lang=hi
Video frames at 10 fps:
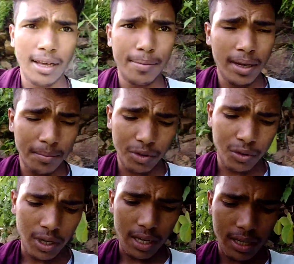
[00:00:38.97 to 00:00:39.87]
अभी
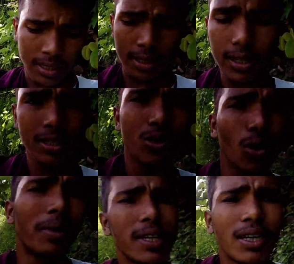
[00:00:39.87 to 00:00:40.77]
हमको यार इस दो
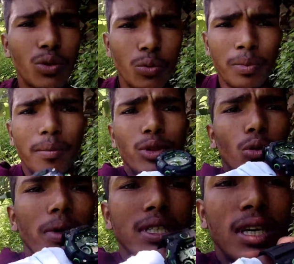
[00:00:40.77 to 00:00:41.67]
बजे की धूप में अभी दो
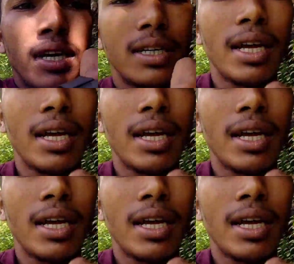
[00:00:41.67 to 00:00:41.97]
बज गए हैं